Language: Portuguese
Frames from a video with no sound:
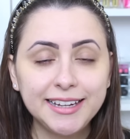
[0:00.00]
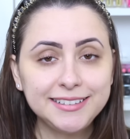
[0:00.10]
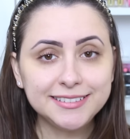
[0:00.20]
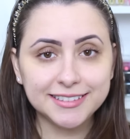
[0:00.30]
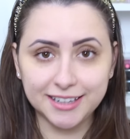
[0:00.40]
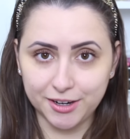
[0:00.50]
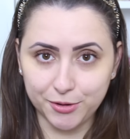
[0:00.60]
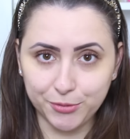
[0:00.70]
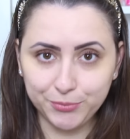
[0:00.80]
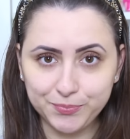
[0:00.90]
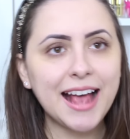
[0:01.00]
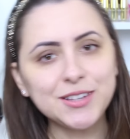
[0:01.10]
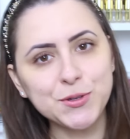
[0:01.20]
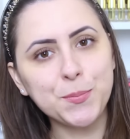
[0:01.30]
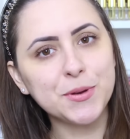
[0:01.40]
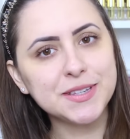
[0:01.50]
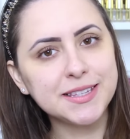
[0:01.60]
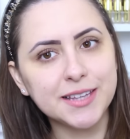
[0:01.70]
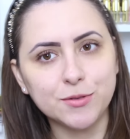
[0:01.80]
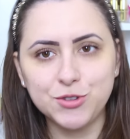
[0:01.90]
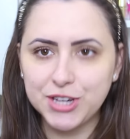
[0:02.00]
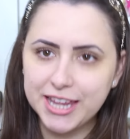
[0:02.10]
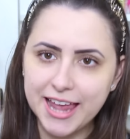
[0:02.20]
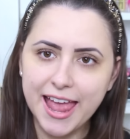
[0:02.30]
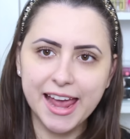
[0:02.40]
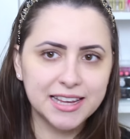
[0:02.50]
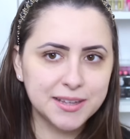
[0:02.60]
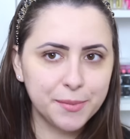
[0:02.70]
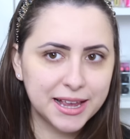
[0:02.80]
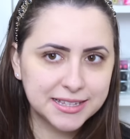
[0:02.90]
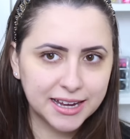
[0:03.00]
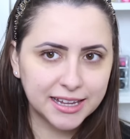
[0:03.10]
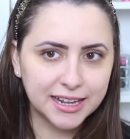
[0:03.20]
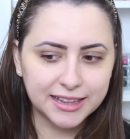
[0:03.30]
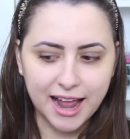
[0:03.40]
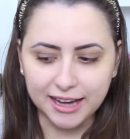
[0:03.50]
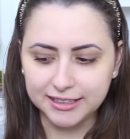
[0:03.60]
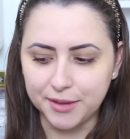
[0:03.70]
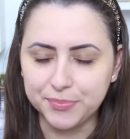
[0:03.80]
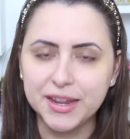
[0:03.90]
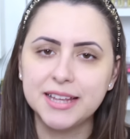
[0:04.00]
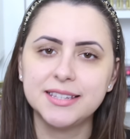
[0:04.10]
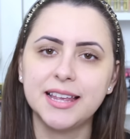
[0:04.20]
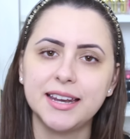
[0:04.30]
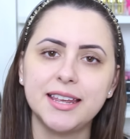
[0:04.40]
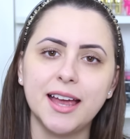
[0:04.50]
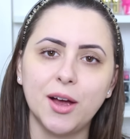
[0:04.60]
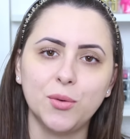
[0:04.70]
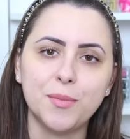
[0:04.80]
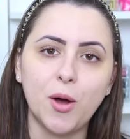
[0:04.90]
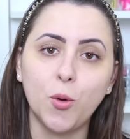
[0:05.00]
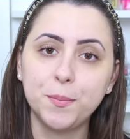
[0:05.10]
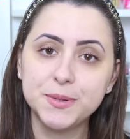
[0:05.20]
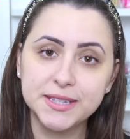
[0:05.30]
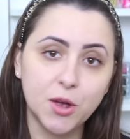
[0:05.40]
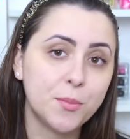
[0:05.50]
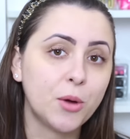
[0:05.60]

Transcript: Então, a suposição de que essa base aqui da Tracta seria uma opção,